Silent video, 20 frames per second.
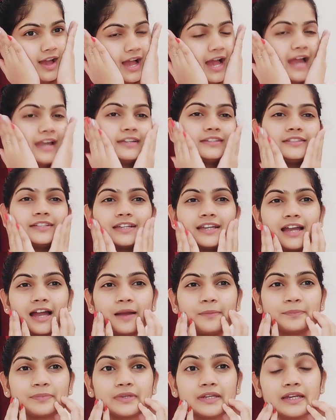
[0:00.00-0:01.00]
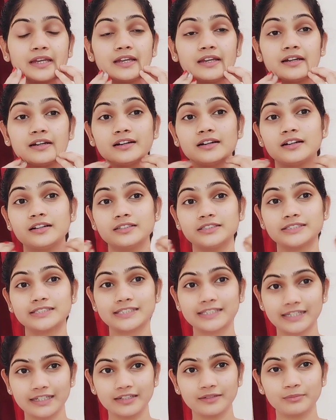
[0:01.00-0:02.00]
एंड ये आपके
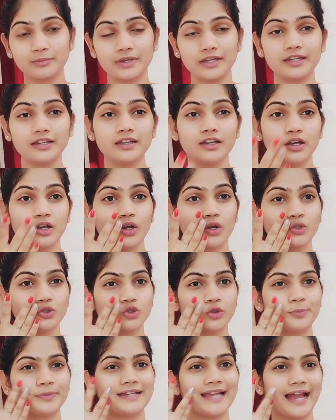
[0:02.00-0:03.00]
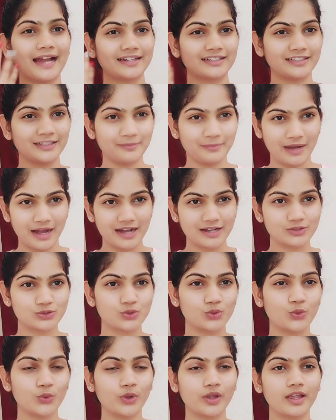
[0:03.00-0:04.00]
स्किन में जो भी एक्ने
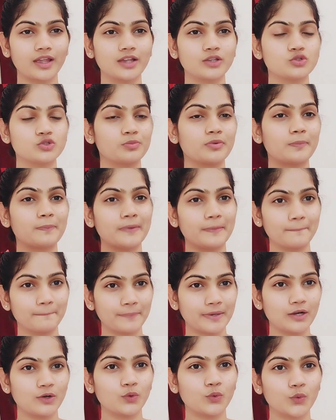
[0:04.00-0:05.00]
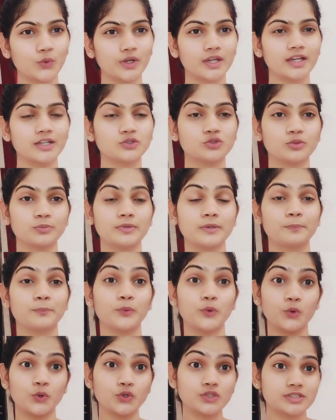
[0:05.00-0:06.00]
मार्क्स होंगे जो भी पिंपल होंगे जो भी
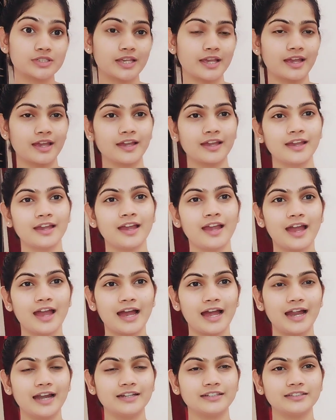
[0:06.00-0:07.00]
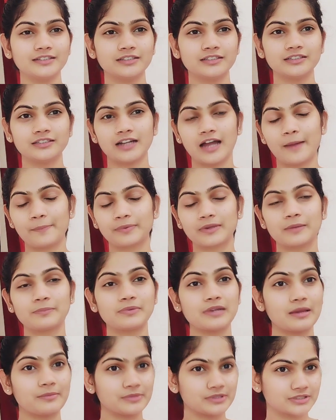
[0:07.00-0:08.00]
पोर्स हैं एंड आपके
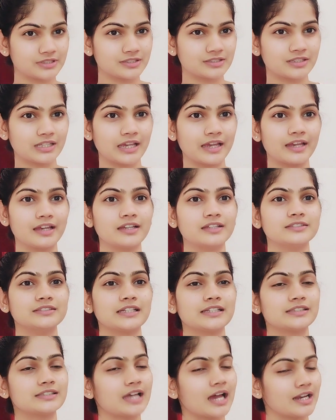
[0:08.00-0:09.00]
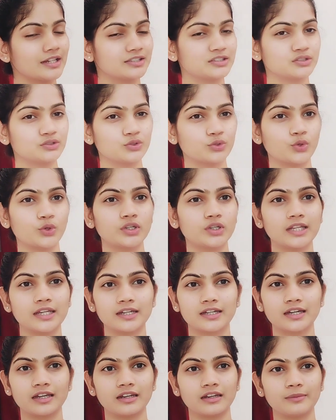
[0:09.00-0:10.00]
ब्लेमिशेस हैं ये सारी चीज़ों को
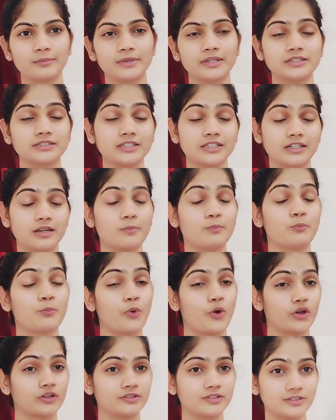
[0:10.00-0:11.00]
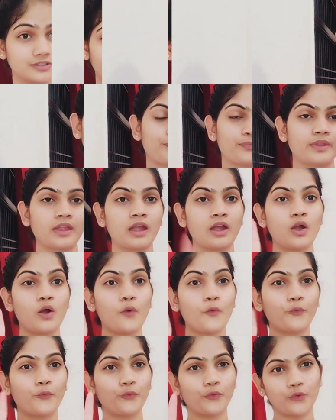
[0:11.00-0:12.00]
ठीक करने में सीरम बहुत ही ज़्यादा हेल्प
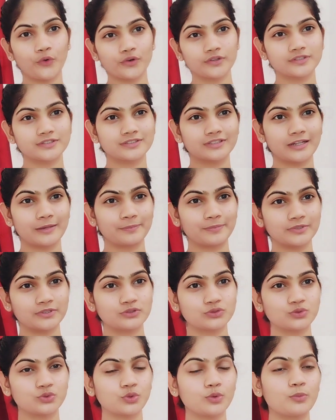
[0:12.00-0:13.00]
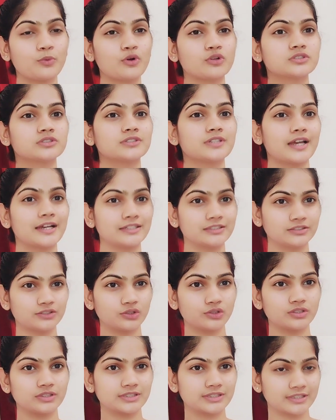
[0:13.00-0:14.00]
फोर स्टेप इज़ टू मॉइस्चराइज योर
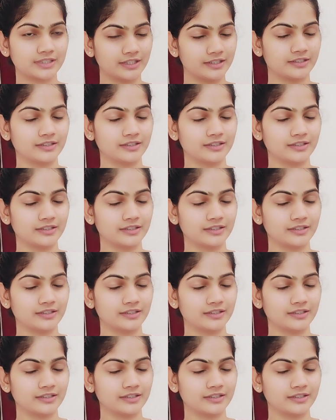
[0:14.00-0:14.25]
स्किन